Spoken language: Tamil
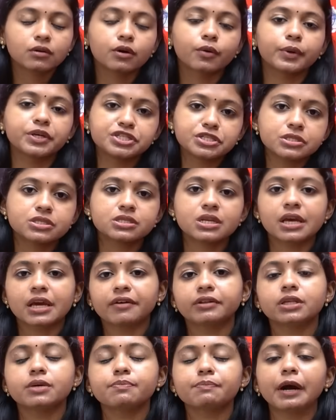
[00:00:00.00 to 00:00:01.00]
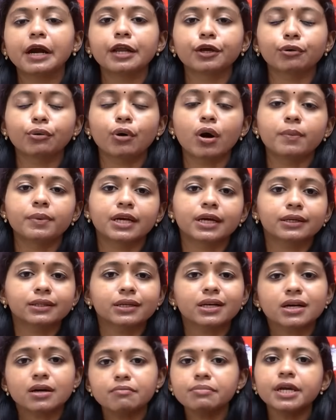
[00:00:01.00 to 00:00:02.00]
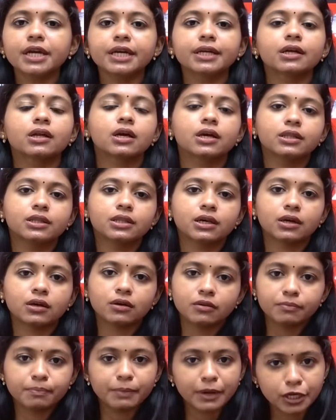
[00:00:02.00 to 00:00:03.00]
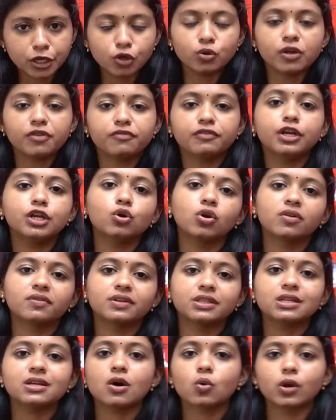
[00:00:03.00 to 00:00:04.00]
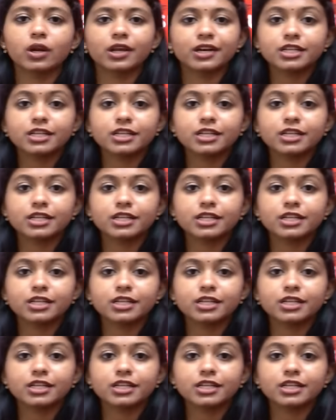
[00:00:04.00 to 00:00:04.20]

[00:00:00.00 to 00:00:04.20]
கொஷின்ஸ் நீங்கள் வந்து படிக்கணும் அப்படிங்கிறத கம்ப்ளீட்டாக நான் இந்த பர்டிகுலர் வீடியோவில் வந்து நான் உங்களுக்கு